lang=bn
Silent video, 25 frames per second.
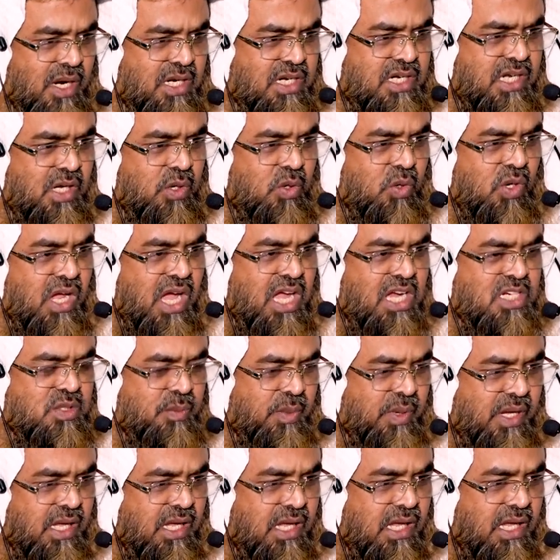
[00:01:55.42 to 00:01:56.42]
মাঠে এগুলি
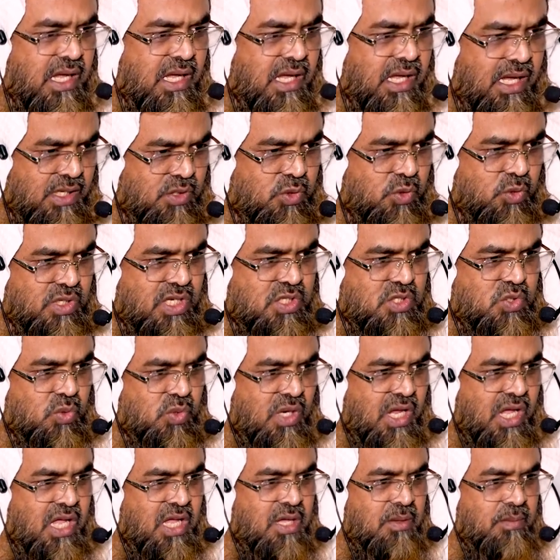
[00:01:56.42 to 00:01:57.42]
আসবে এই দুইটা
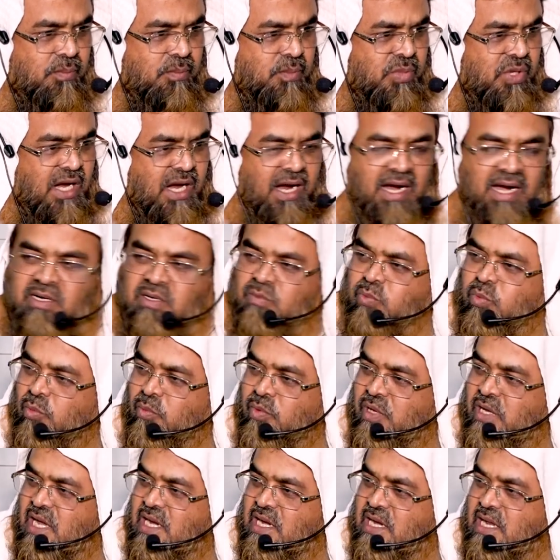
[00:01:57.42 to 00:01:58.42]
সুরা এই বিরাট
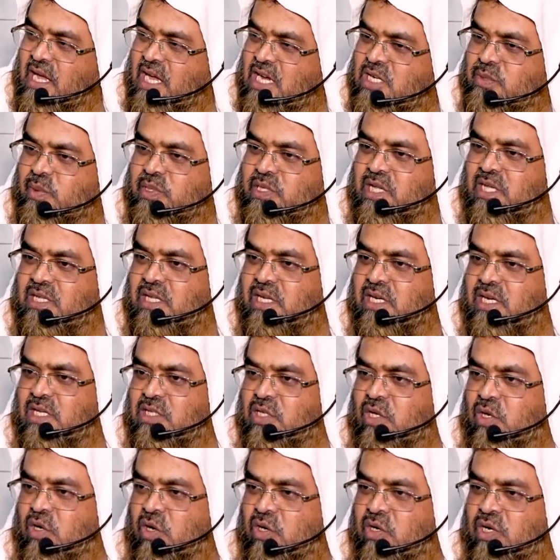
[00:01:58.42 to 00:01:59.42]
ভূমিকা নিয়ে আসবে তাদেরকে
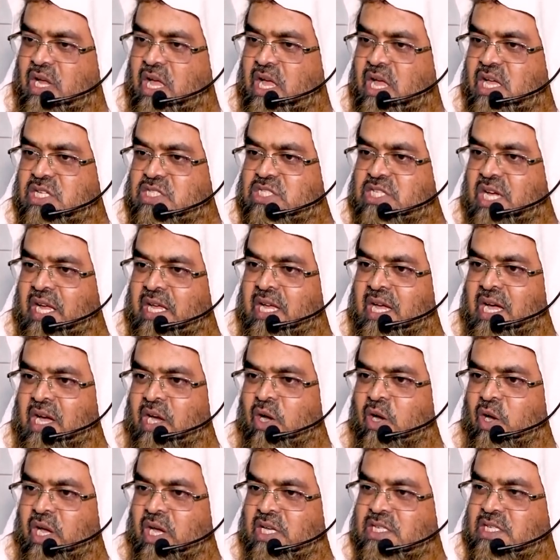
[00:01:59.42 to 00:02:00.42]
তখন ছায়া
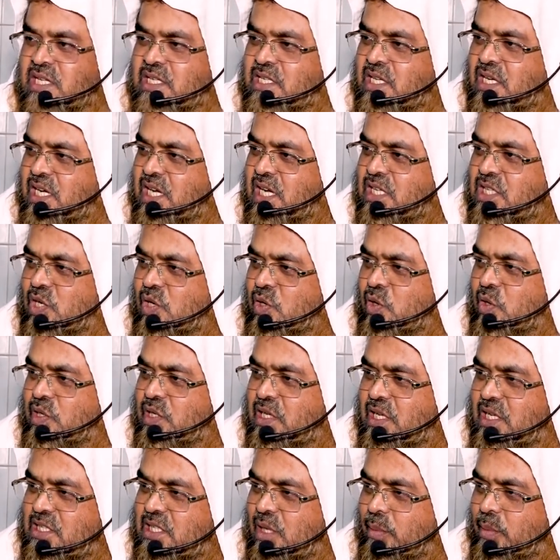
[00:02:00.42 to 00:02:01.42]
হয়ে তাদেরকে তখন
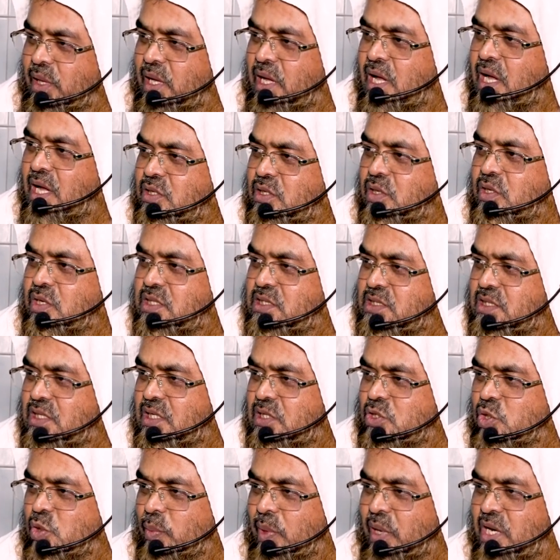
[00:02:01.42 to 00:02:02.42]
নিয়ে যাবে তো
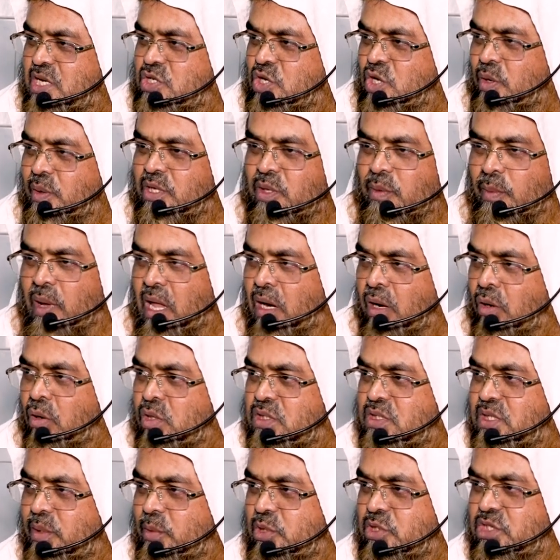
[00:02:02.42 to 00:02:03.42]
সুপারিশ করে তো ভালো
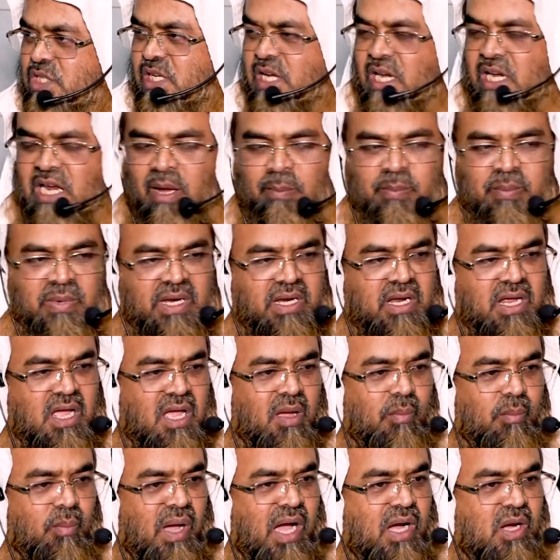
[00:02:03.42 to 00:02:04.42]
কথা বলছে এখানে আপনার
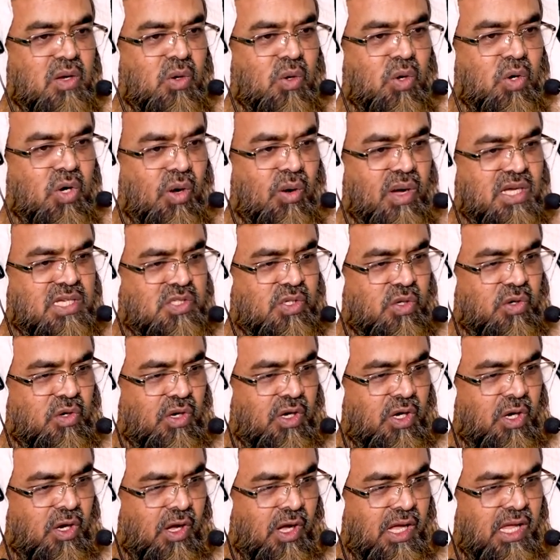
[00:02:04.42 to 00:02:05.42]
মাকলুক হওয়া
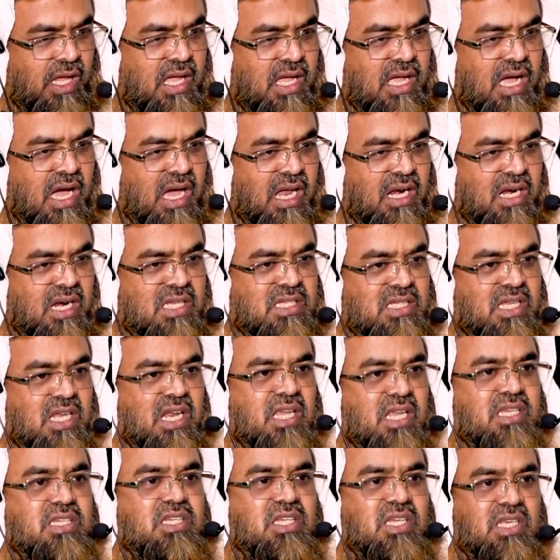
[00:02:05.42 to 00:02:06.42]
জরুরি নয় আল্লাহ
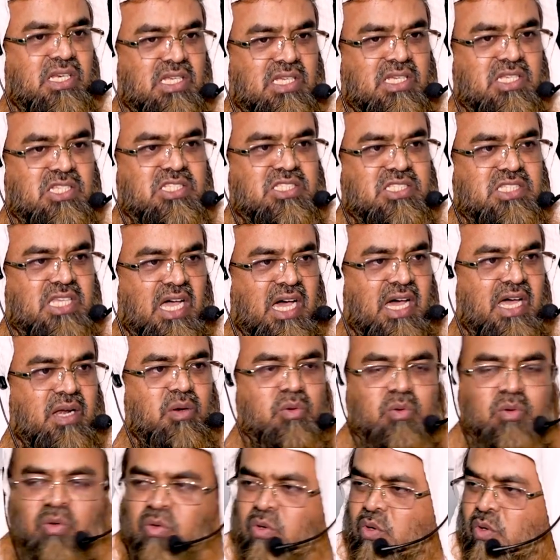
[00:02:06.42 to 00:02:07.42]
তালা তিনি তার
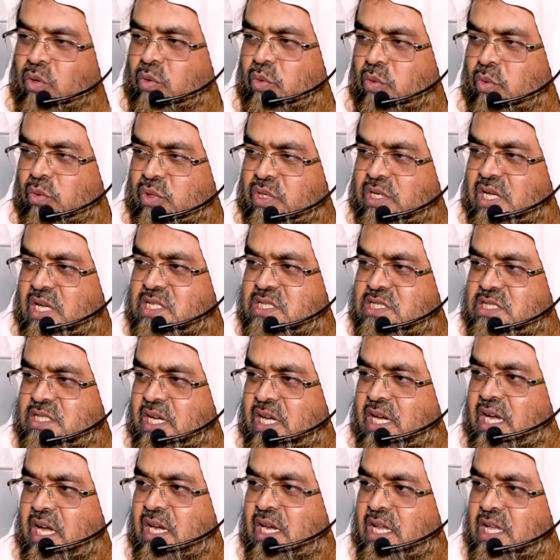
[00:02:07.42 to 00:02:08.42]
কোনো গুণকে
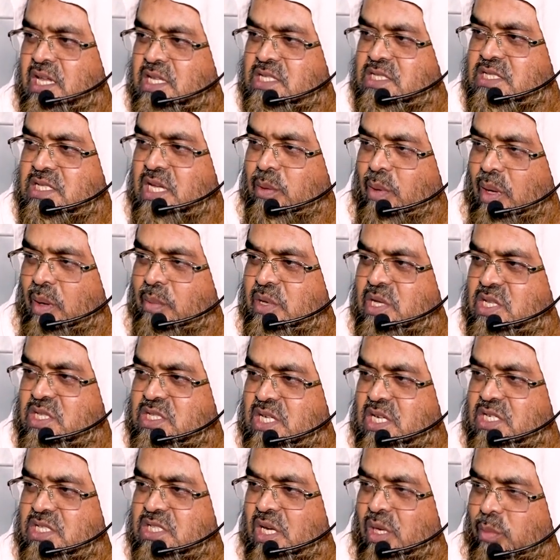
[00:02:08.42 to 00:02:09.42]
যেখানে যেভাবে
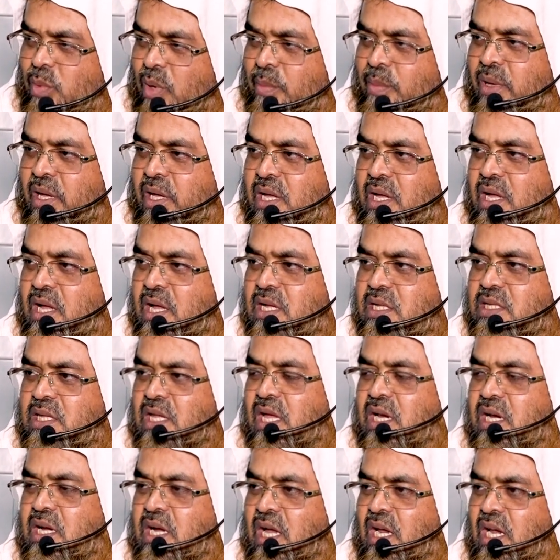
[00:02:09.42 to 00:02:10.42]
ইচ্ছা সেভাবে
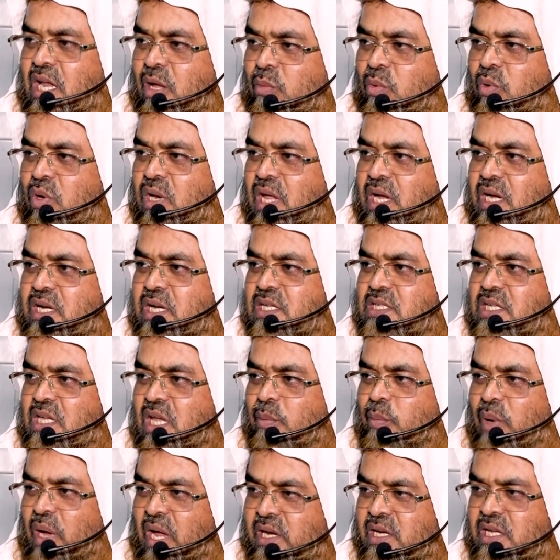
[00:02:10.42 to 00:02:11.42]
তার কালামুল্লাহকে তার
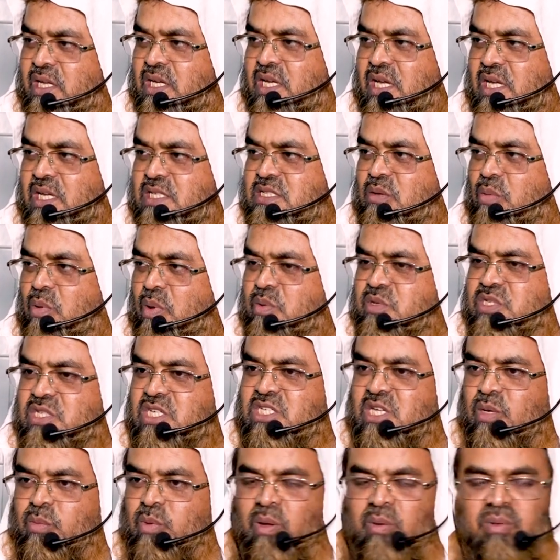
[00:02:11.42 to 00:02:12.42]
বাণীকে যেভাবে ইচ্ছা
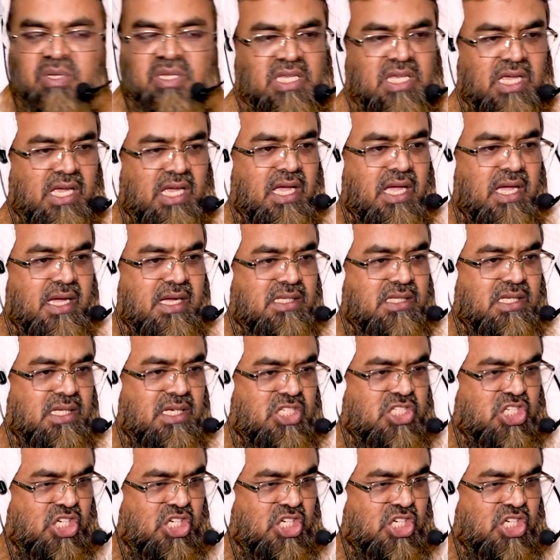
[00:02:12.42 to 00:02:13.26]
সেভাবে দিয়ে তিনি